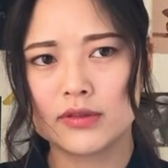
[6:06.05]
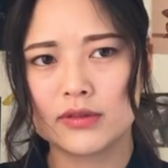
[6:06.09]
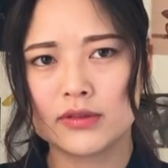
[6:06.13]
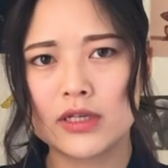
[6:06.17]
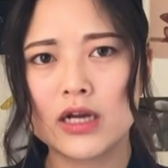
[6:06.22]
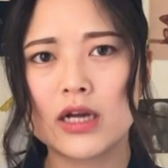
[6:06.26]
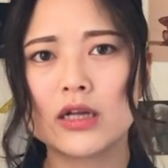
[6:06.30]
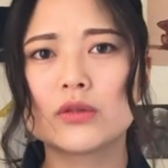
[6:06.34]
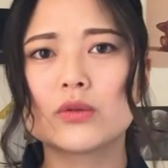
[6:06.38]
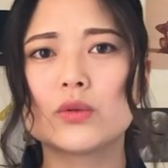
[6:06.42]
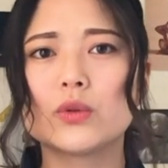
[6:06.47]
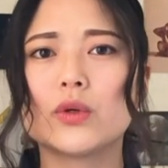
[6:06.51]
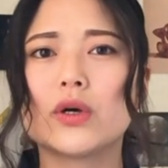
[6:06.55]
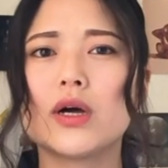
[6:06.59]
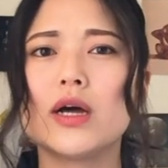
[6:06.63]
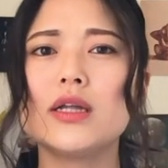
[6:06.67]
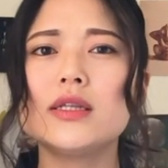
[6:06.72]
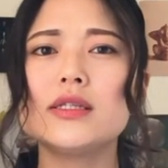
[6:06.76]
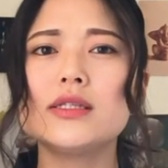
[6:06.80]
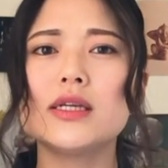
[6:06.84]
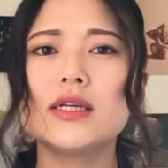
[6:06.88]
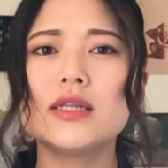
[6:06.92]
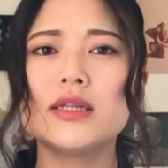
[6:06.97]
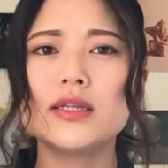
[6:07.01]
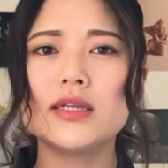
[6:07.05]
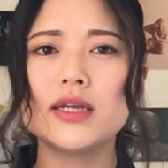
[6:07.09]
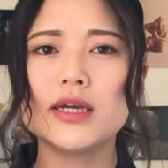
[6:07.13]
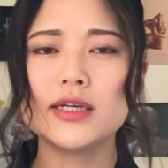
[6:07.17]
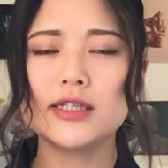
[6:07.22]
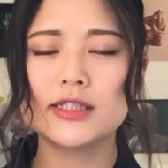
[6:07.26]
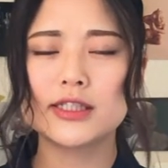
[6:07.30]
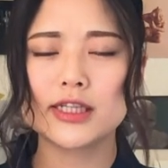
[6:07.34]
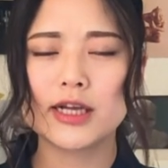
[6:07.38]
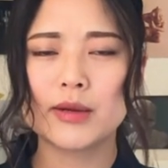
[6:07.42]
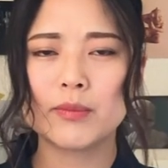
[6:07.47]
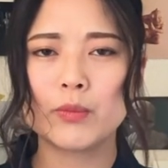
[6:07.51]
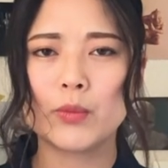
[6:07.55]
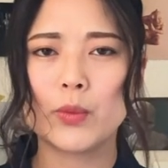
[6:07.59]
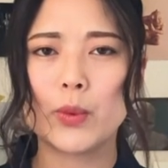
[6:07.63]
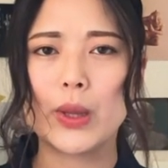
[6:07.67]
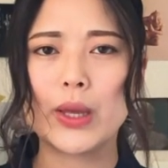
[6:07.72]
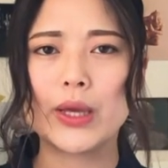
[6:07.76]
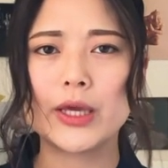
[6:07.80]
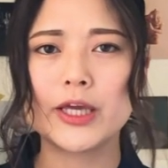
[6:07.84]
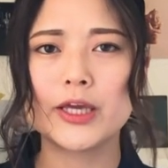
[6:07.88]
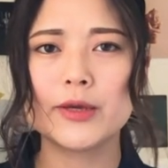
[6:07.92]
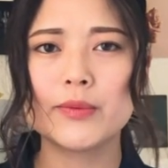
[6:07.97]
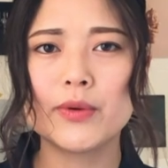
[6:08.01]
なんと岩山大師さんも
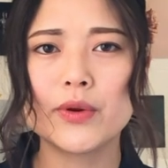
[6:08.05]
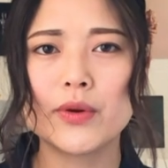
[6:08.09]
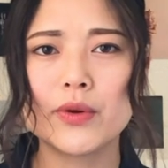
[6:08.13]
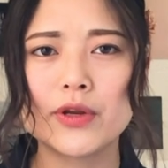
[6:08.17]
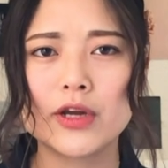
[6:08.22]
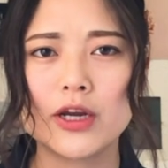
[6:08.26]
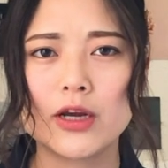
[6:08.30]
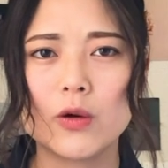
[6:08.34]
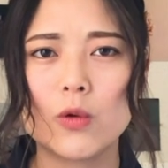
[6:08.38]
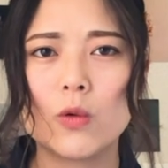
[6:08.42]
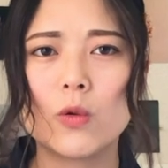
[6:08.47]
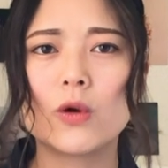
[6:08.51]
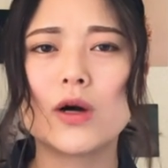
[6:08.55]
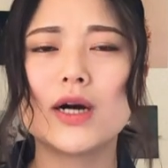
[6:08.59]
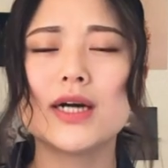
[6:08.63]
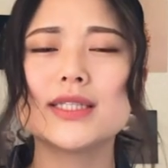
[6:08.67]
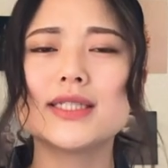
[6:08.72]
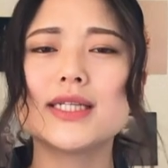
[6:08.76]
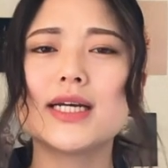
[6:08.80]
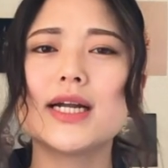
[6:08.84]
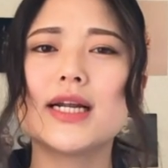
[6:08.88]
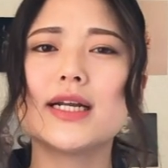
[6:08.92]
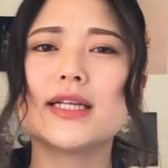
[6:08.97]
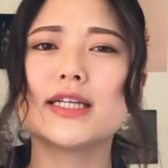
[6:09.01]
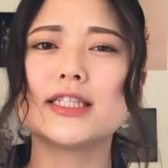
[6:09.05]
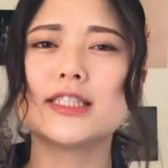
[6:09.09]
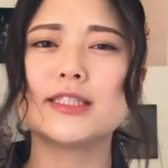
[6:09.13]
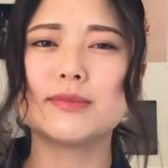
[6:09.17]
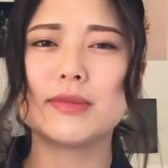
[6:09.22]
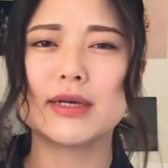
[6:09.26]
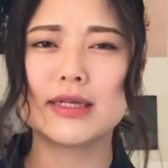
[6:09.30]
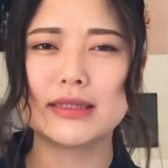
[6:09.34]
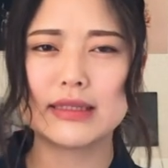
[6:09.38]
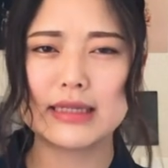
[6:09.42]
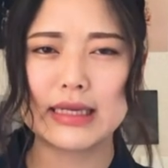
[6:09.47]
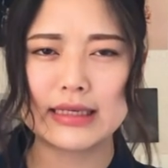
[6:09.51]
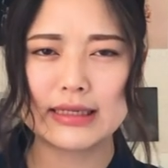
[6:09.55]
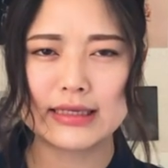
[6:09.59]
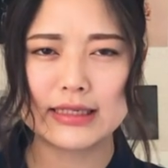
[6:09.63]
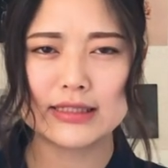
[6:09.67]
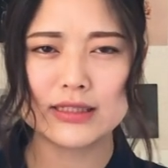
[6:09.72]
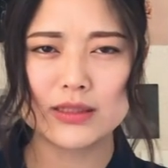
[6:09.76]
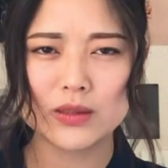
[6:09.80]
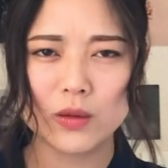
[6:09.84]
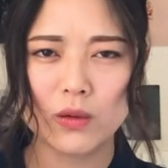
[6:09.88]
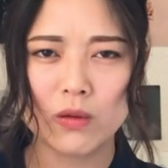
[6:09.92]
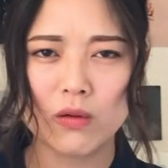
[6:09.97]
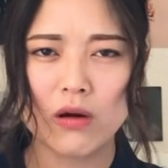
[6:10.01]
疫病に侵されてしまったんで
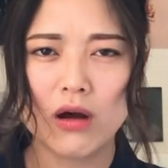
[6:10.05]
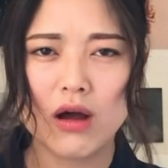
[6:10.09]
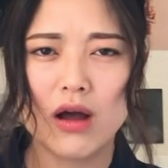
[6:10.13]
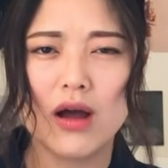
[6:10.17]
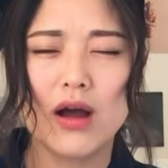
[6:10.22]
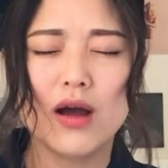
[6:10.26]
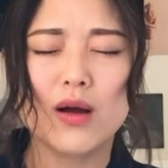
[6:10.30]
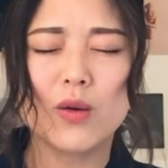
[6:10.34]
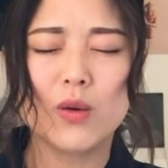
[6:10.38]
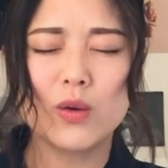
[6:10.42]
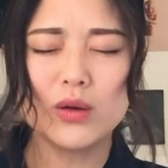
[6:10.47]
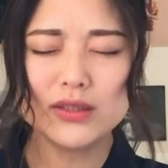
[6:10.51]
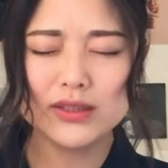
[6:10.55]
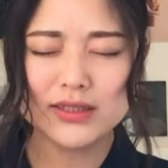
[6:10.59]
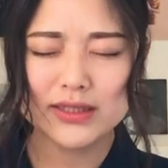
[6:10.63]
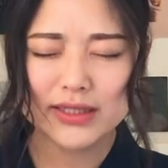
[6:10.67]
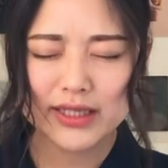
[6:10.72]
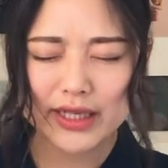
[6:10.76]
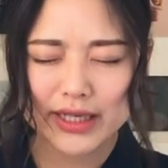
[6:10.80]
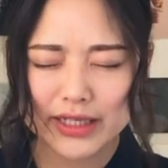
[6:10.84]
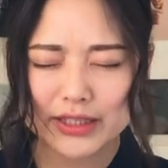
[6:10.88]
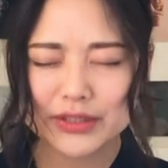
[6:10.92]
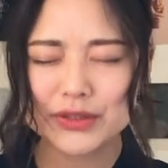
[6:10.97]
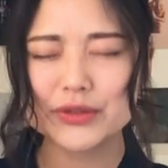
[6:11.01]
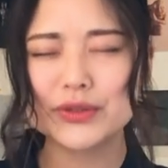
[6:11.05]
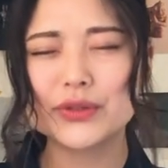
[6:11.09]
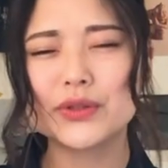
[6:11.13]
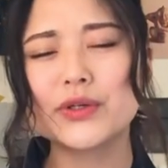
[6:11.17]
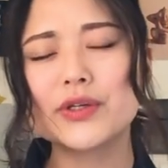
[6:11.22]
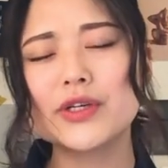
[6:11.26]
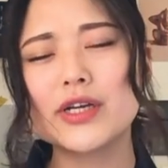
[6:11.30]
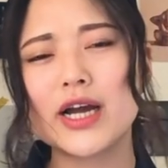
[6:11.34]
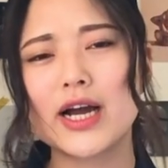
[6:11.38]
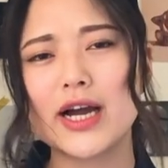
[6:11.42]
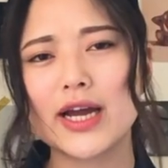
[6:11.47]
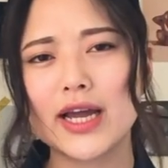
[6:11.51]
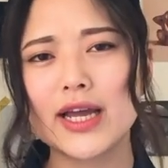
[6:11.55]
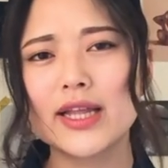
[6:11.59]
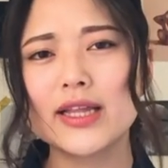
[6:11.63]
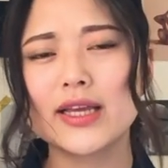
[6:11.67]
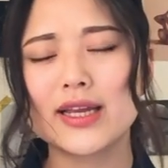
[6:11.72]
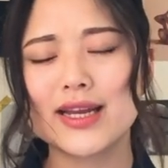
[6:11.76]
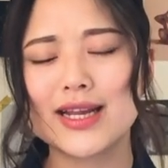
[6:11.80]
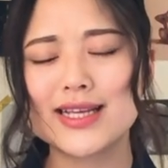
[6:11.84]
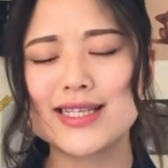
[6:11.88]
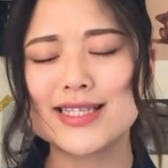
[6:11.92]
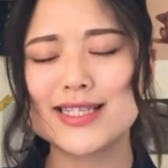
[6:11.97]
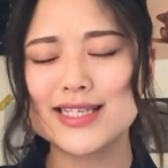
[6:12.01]
すよこんだけ修行に励んで
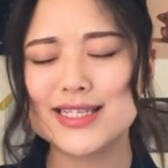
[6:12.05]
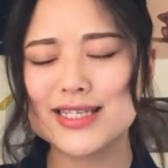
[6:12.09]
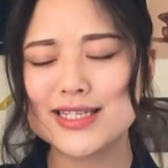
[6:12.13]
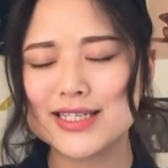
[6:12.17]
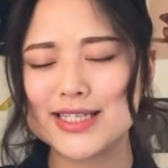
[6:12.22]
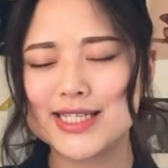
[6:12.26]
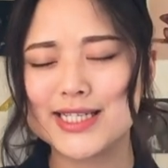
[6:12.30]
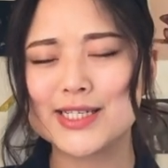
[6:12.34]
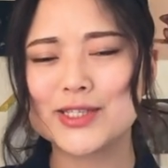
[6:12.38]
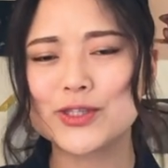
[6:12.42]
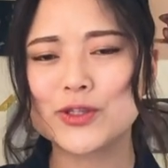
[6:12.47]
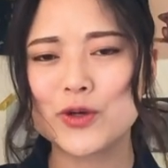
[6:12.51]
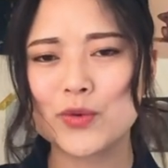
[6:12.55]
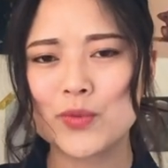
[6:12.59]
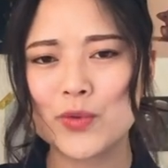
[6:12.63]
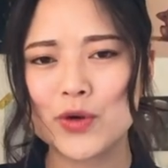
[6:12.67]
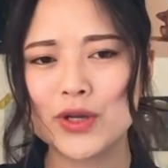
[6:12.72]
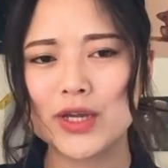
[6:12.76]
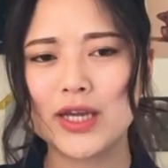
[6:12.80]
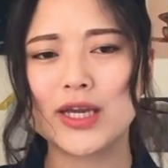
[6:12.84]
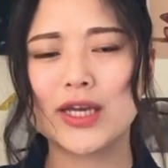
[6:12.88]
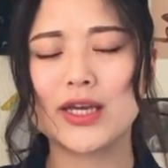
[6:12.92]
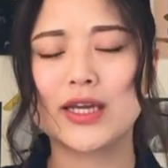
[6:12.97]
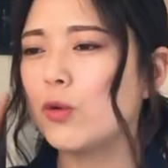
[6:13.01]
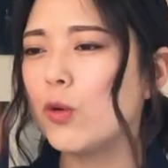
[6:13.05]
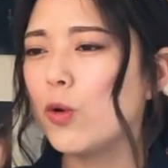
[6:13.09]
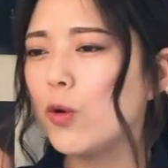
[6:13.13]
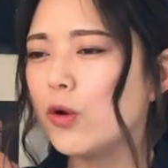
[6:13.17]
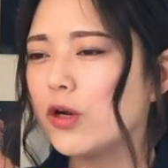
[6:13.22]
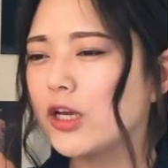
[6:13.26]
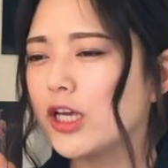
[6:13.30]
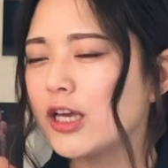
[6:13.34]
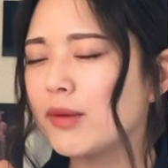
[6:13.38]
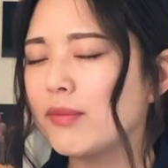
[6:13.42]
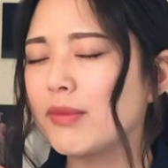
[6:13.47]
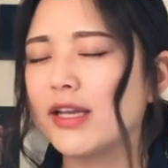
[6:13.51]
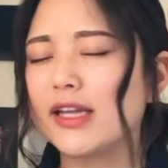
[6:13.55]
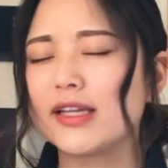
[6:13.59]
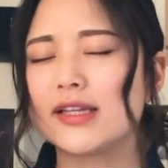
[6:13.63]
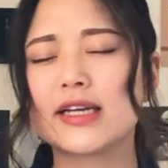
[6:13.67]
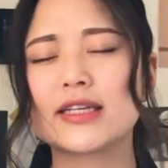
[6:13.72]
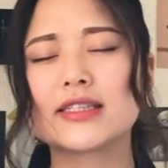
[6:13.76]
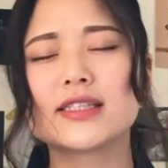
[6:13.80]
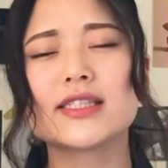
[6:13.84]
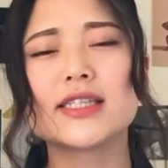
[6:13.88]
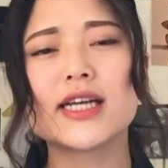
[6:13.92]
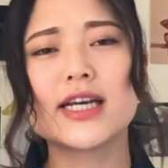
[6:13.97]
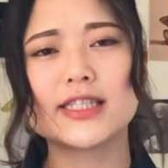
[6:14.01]
ね心身ともに法力まで
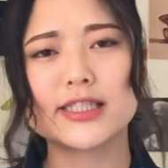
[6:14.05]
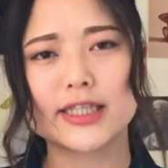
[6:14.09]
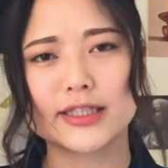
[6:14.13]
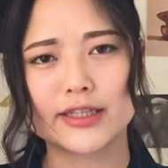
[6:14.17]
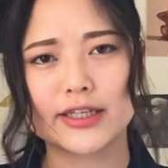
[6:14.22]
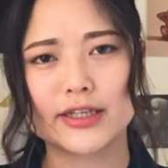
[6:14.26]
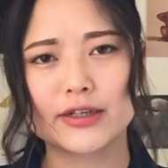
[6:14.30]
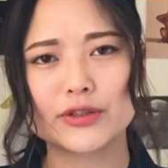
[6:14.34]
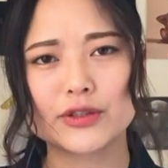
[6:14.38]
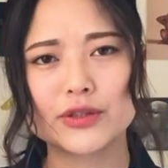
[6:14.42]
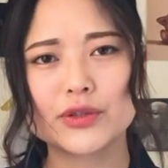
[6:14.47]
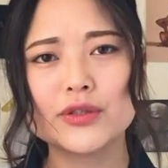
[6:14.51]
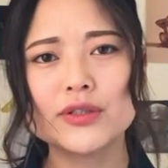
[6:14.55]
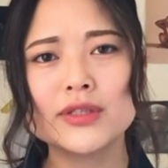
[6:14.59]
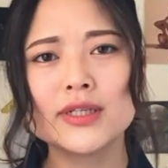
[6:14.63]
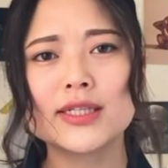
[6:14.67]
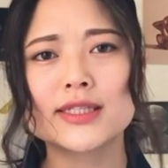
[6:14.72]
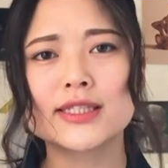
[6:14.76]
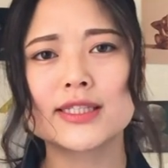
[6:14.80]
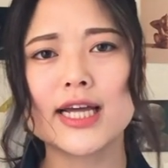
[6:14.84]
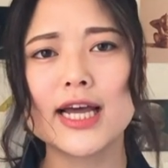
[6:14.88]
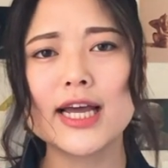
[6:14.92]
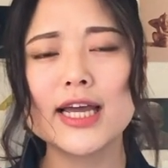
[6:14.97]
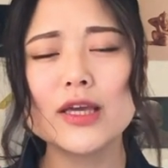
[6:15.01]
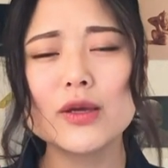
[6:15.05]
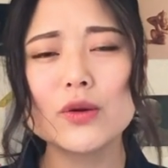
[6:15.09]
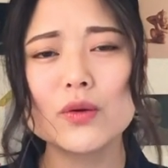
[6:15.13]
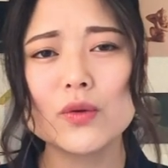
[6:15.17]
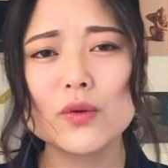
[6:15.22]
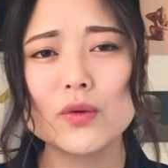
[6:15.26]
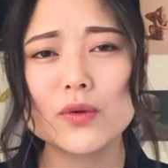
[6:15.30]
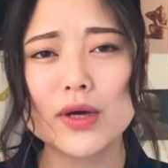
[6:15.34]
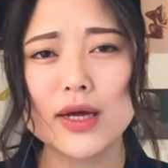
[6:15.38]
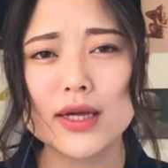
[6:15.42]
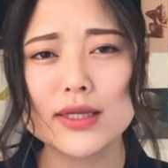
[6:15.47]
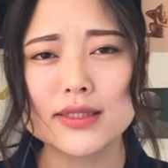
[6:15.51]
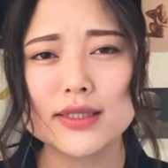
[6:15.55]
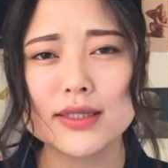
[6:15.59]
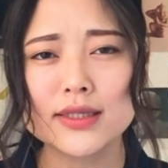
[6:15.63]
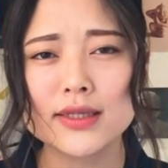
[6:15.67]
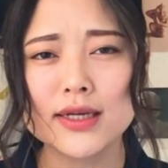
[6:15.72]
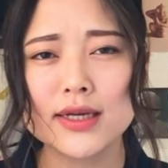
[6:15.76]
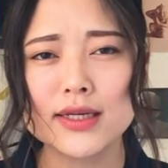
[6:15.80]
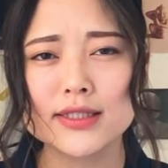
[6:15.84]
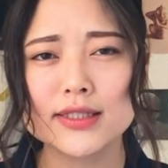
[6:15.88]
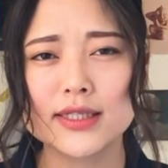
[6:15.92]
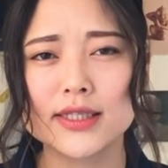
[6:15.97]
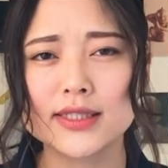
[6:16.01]
携えちゃってるそんな最強の岩山
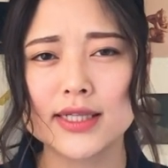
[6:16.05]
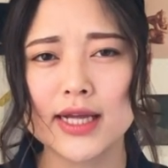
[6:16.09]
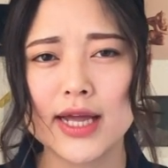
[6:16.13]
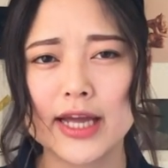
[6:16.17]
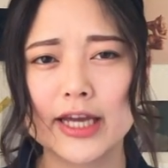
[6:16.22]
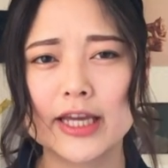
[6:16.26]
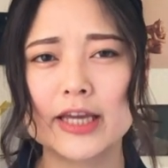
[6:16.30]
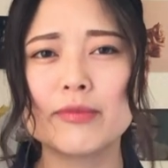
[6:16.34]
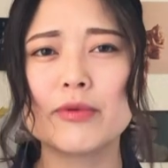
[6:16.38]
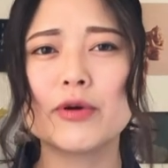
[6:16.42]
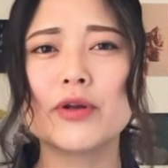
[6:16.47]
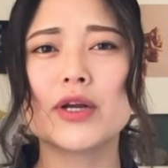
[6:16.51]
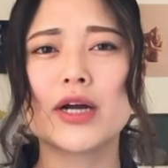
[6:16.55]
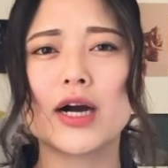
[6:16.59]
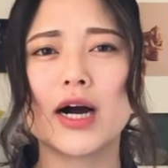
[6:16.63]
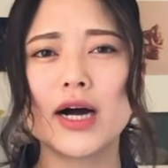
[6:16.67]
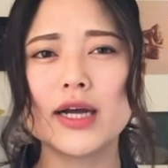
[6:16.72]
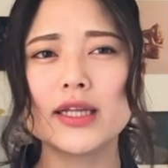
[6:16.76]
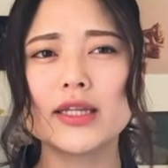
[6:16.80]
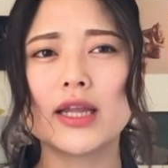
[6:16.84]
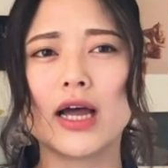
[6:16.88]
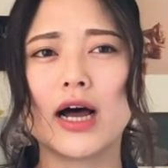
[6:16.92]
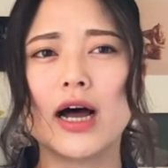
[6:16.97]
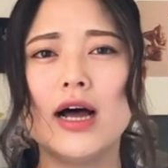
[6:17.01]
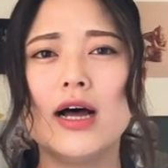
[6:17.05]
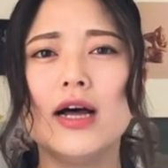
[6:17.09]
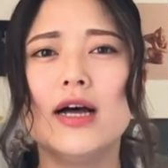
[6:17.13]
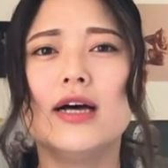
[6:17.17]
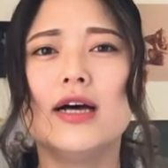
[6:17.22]
大師でさえ疫病にかかった